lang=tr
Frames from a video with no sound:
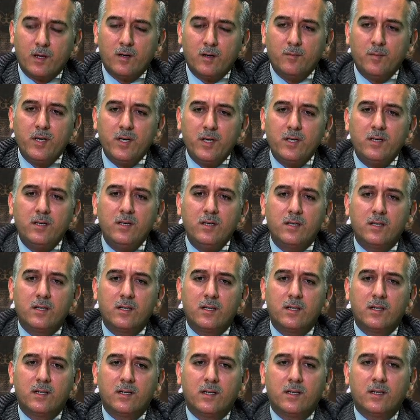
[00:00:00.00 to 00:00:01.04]
Peki
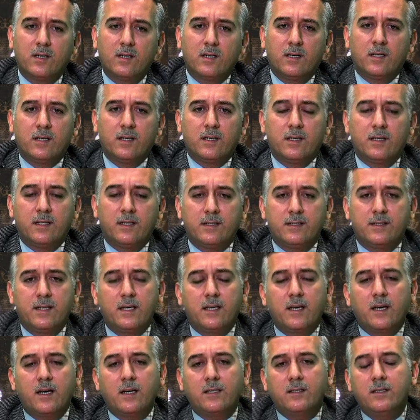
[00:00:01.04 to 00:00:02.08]
e,
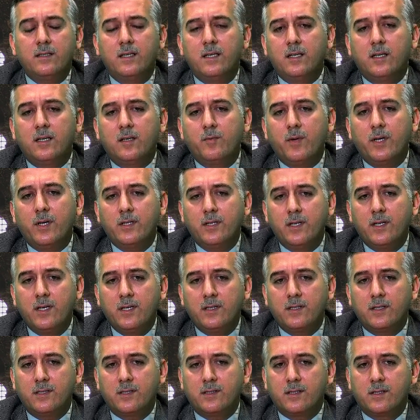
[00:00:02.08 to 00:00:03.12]
zekatın hikmeti
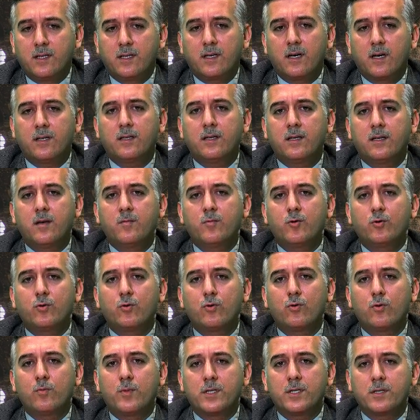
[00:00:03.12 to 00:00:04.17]
nedir? Zekatın
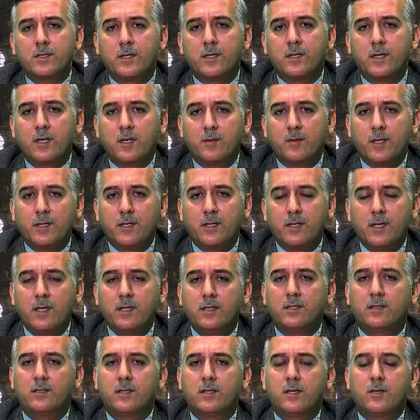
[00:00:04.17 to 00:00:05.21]
emrolunmasının hikmeti
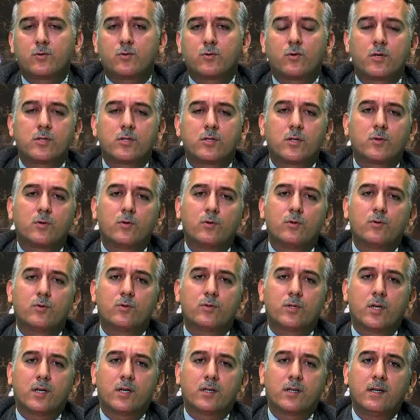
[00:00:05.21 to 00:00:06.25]
nedir diye soracak
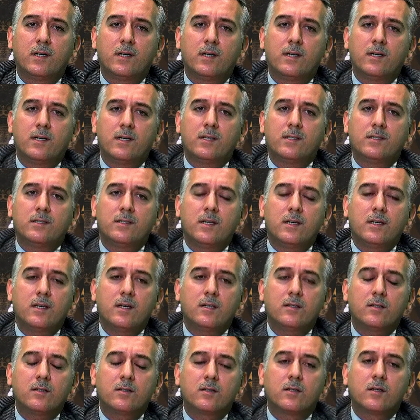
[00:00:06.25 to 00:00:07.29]
olursak
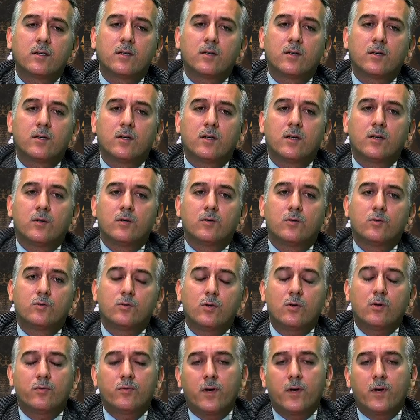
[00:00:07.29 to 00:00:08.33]
zekat
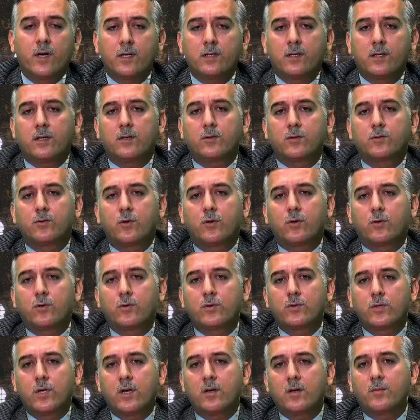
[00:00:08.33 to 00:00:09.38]
çok faydalı, çok
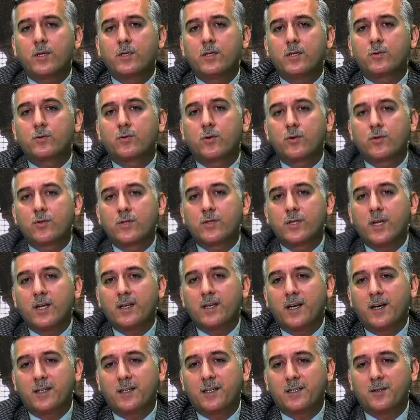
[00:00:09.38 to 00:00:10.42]
güzel bir sosyal
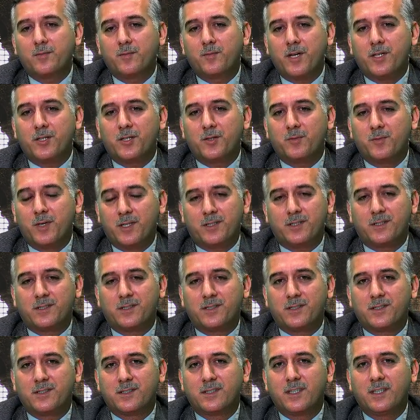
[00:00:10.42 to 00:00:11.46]

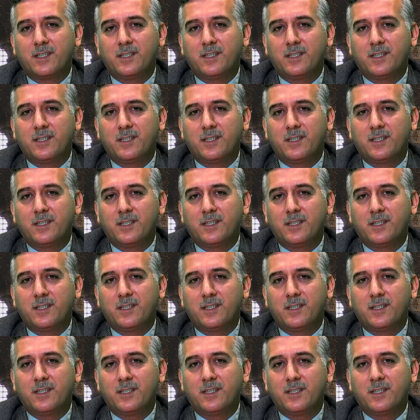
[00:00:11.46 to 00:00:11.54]
yardımlaşmadır.